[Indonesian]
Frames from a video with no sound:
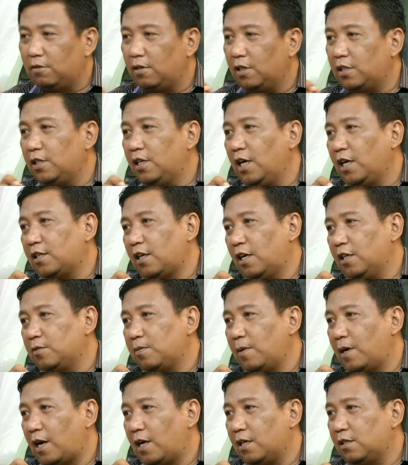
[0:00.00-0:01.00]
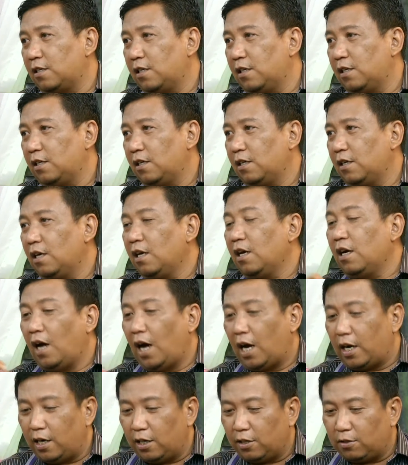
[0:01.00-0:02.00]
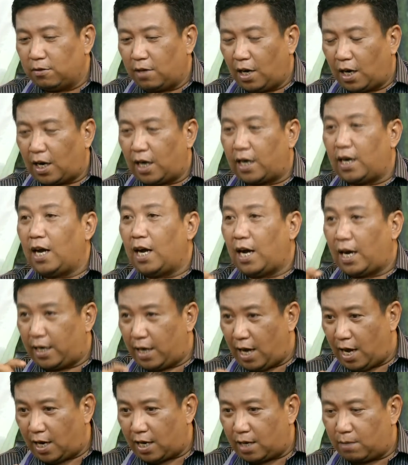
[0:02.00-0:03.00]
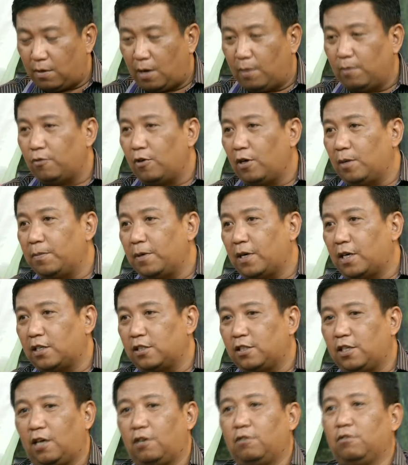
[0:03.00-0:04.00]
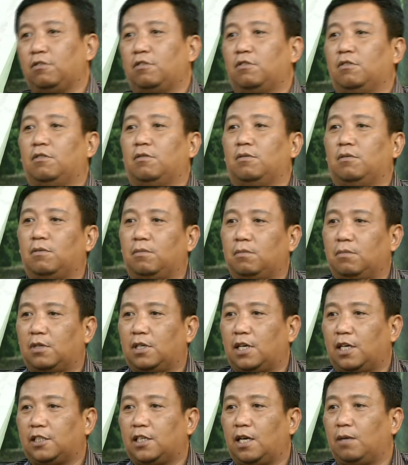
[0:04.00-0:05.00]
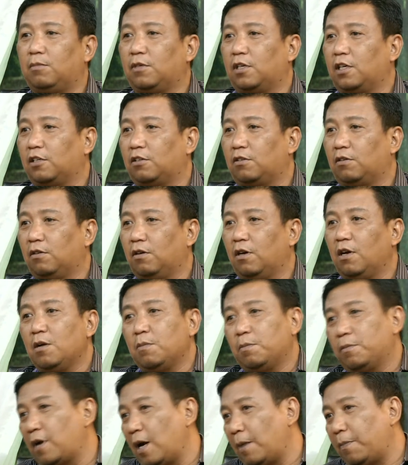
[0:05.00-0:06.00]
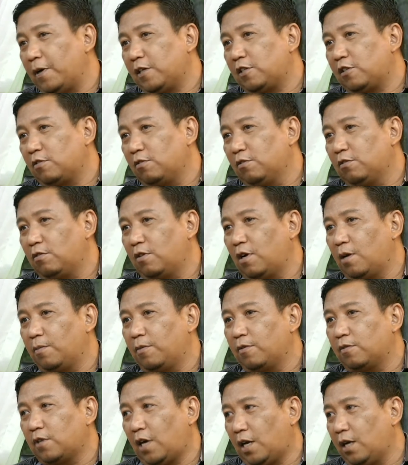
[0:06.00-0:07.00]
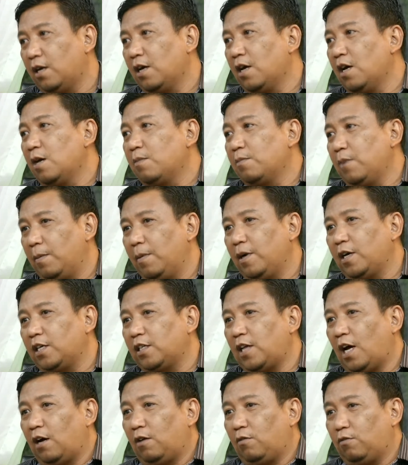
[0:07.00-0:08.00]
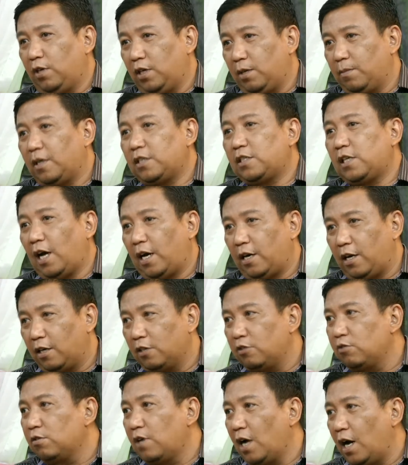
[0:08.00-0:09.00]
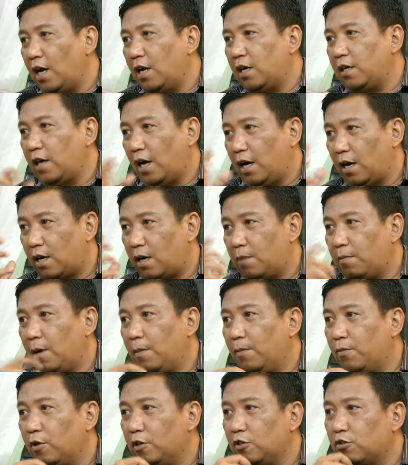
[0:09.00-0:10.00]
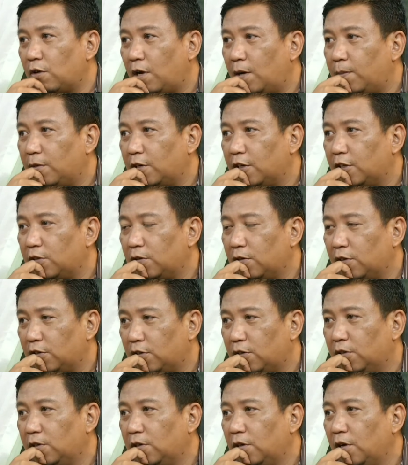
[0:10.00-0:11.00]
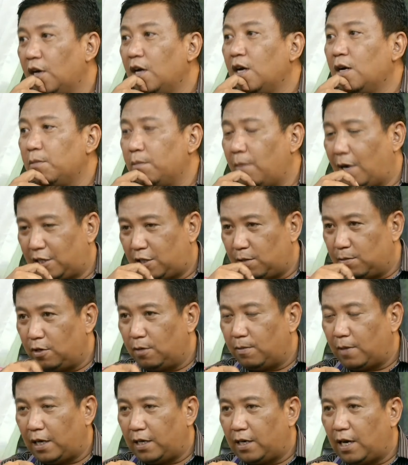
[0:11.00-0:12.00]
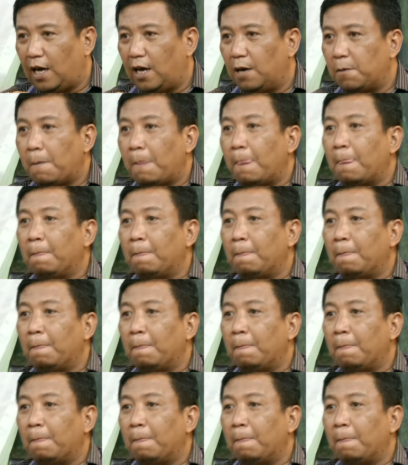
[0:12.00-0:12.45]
kedua tidak transparansi. Hmm. Ada juga kadang-kadang kemampuan pekerja untuk mengajak menghitung berapa sih keuntungan perusahaan. Memang kita akuin masih ada hmm. juga hmm. yang kemampuan soal menghitung itu hmm. masih belum itu ada. Akhirnya